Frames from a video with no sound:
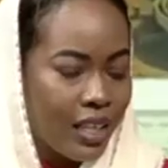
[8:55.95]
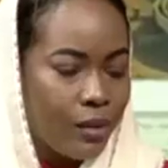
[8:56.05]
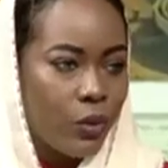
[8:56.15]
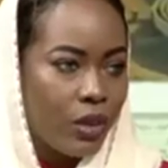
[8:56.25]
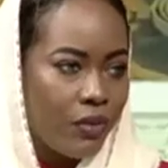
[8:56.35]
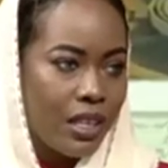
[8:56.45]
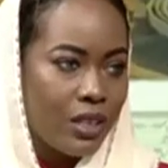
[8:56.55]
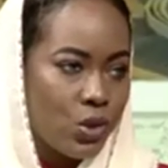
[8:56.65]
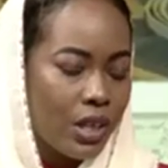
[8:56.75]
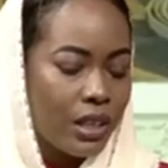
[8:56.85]
نعمه ويحفظك
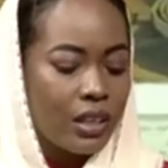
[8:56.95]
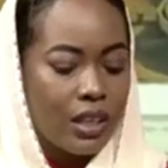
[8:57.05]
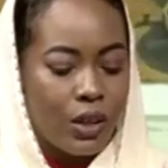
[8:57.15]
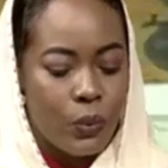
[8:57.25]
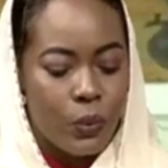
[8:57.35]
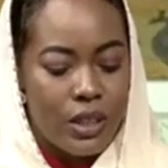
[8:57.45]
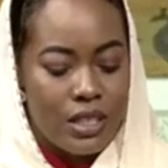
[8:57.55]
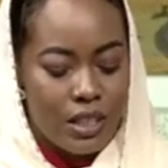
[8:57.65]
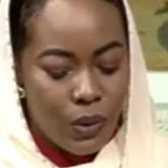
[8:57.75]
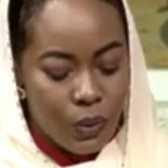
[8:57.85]
ان شاء الله
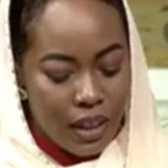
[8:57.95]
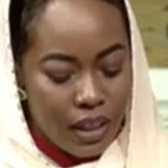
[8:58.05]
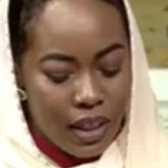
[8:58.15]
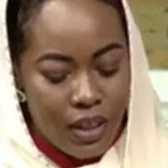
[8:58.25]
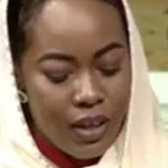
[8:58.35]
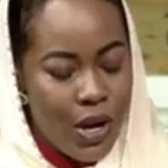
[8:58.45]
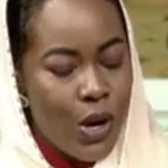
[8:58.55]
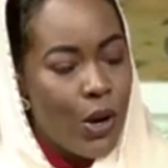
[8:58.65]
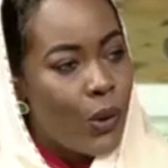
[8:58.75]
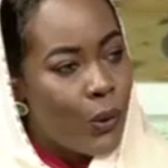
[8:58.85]
ويديكي كل الخير
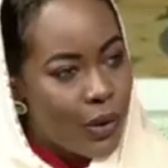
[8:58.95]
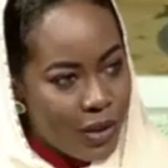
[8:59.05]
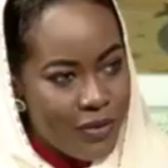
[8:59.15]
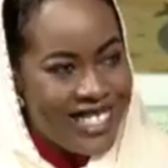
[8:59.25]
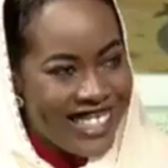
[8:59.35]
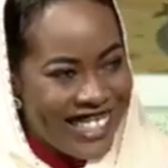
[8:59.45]
ويحفظك